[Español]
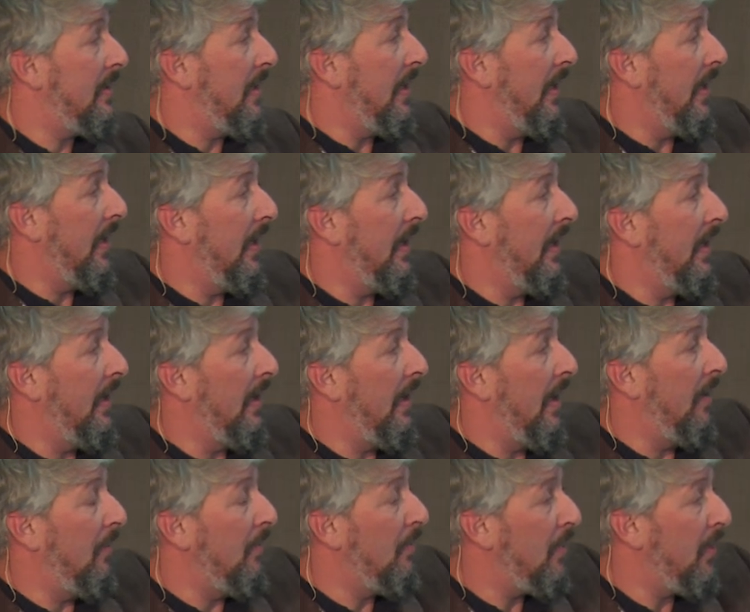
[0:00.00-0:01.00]
eh,
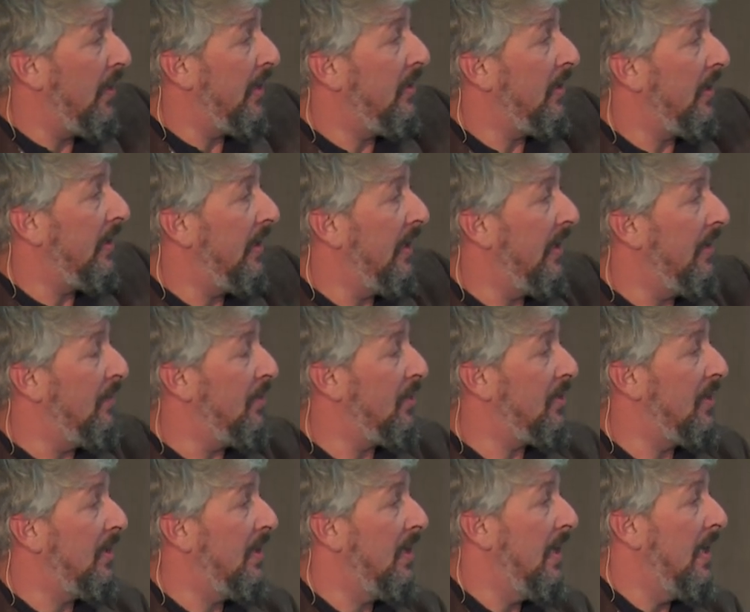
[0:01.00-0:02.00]
a un proyecto que
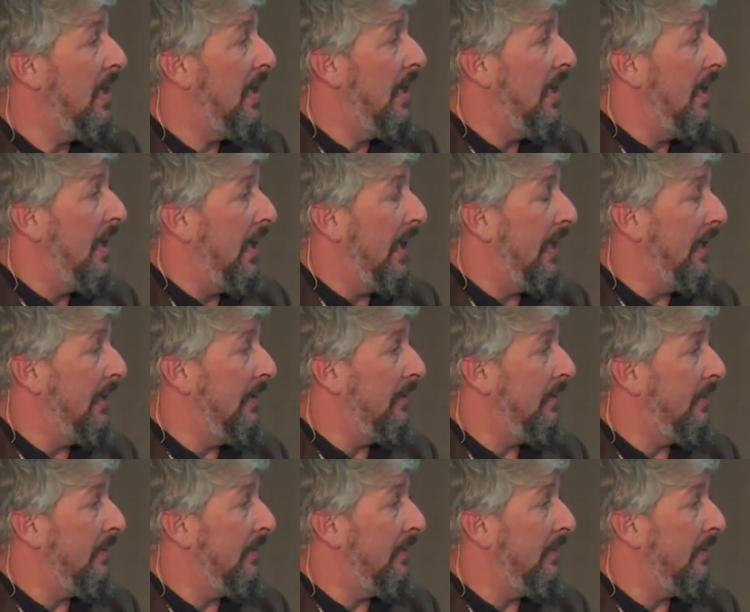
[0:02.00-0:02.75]
tenemos en